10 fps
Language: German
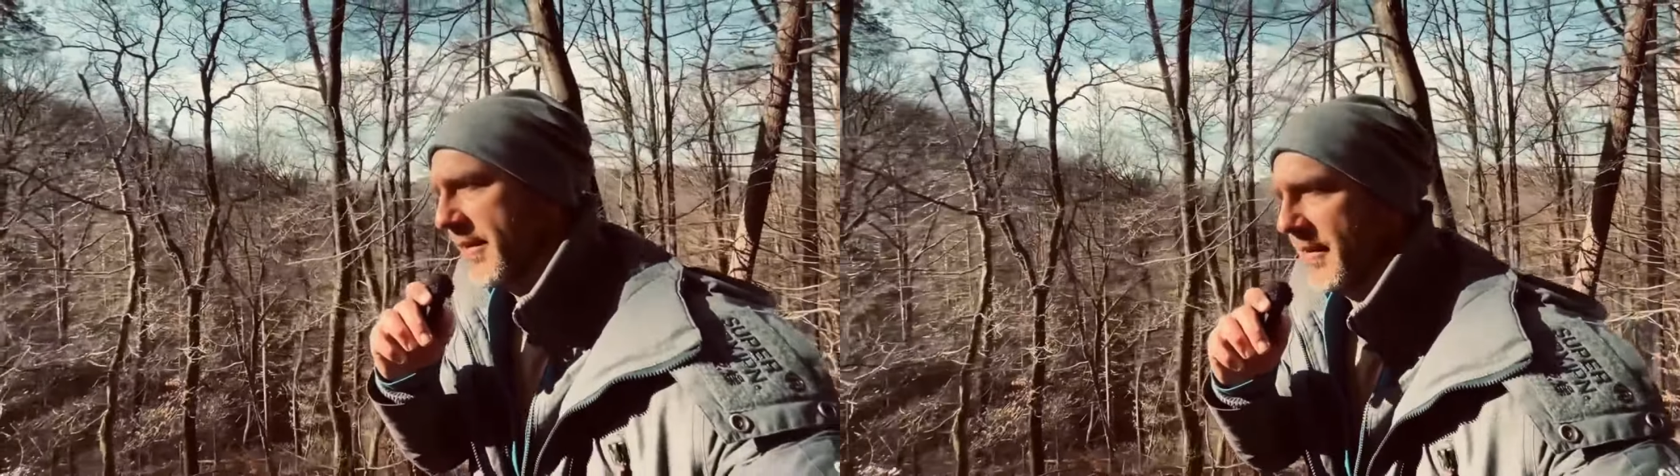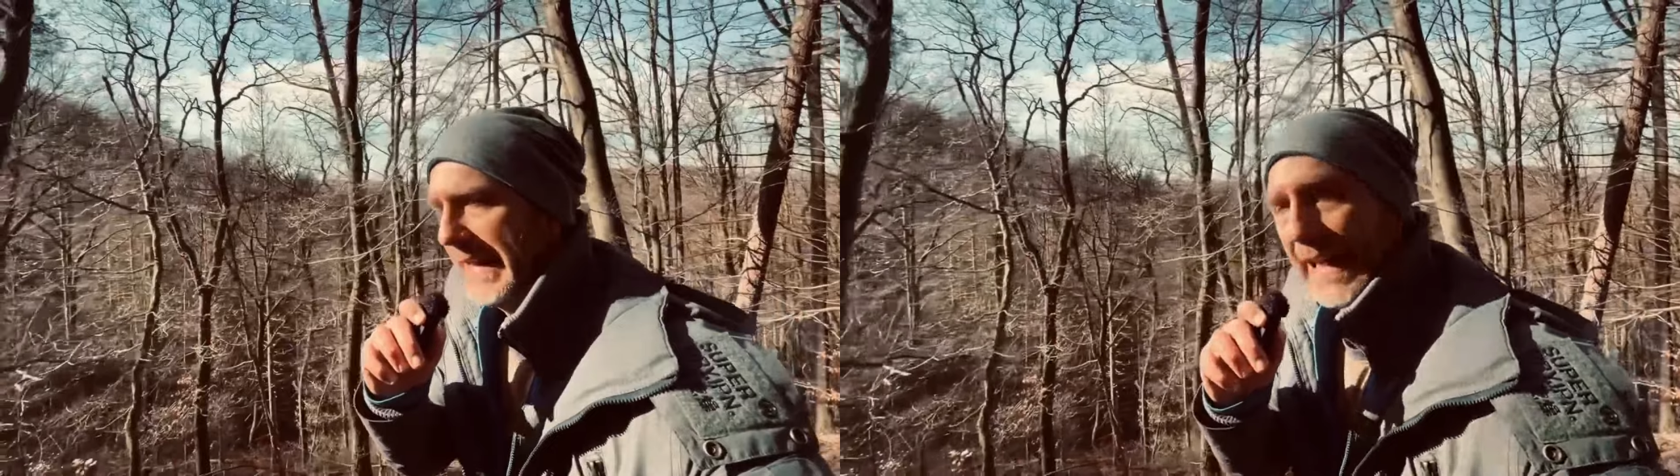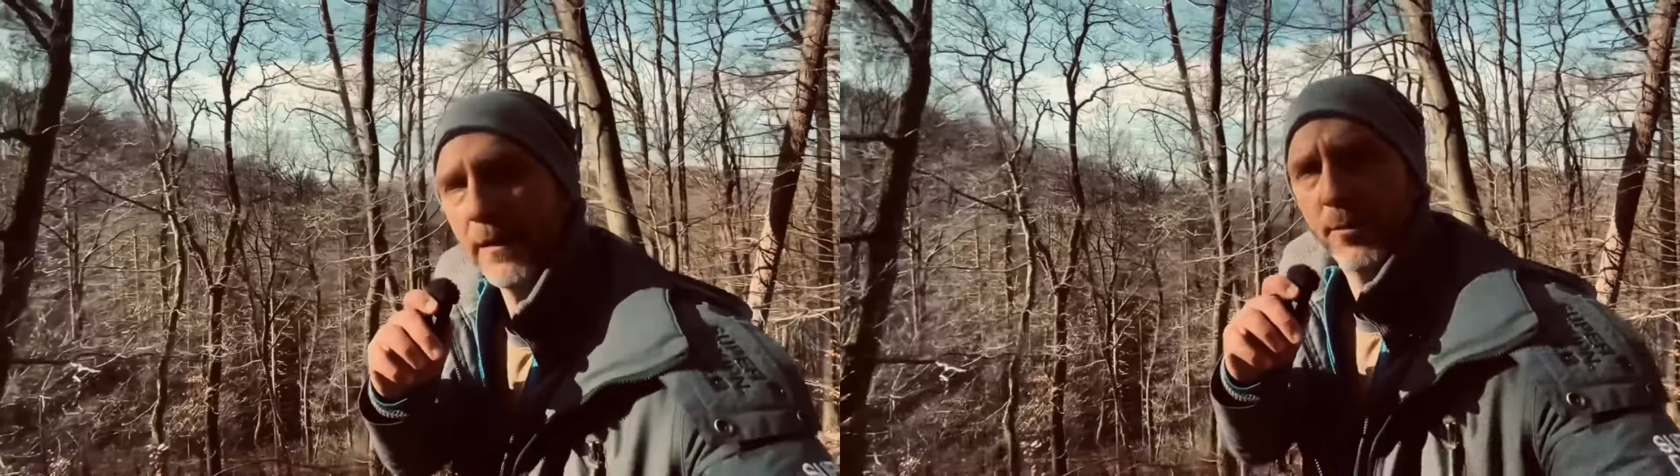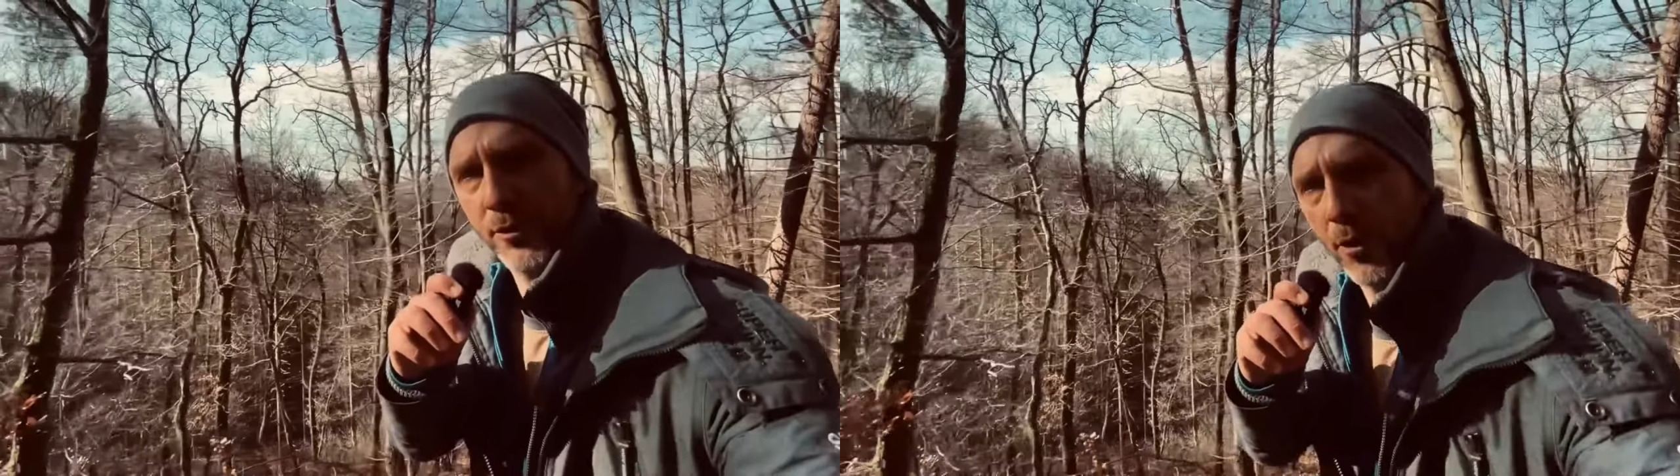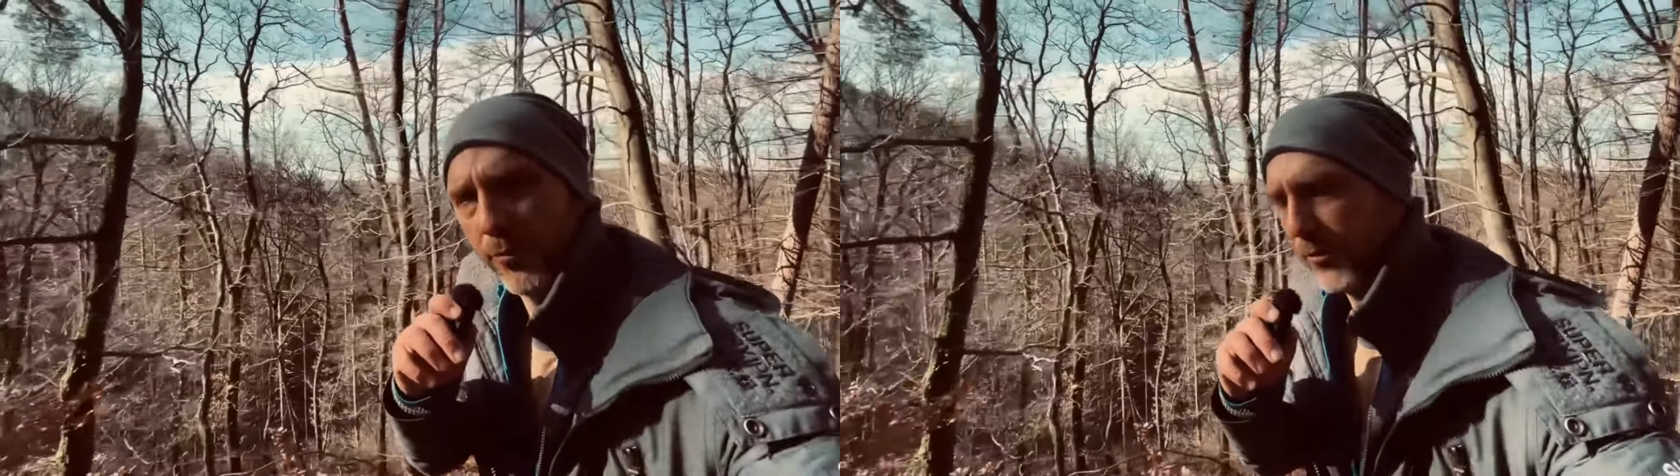sich jeder
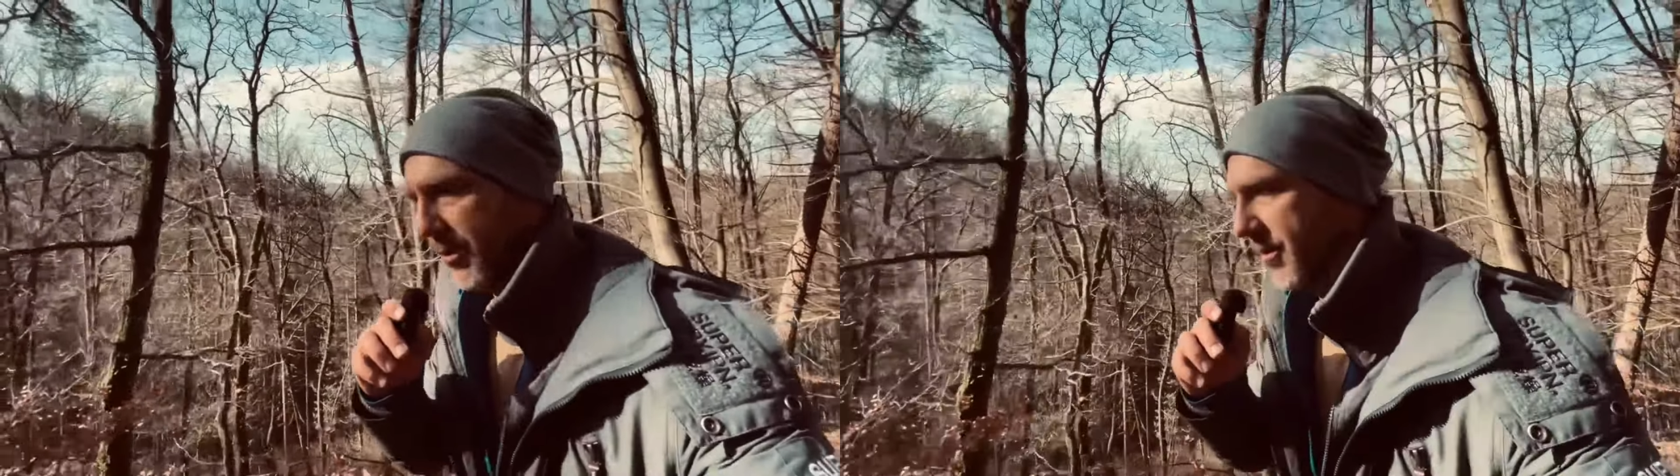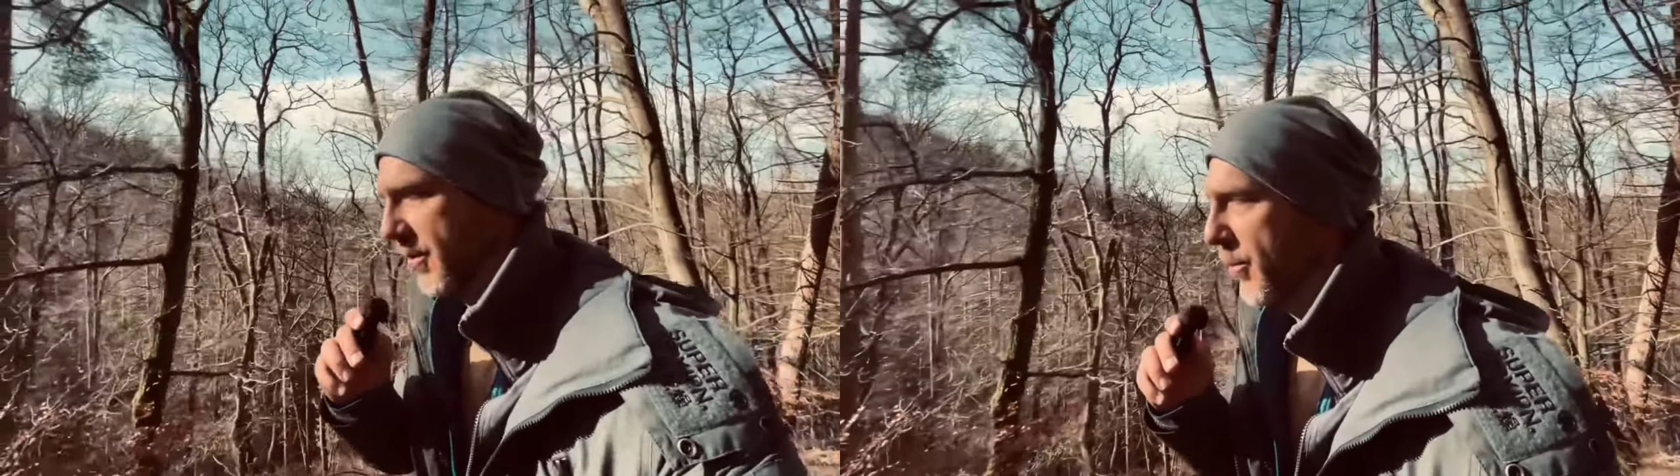Betroffene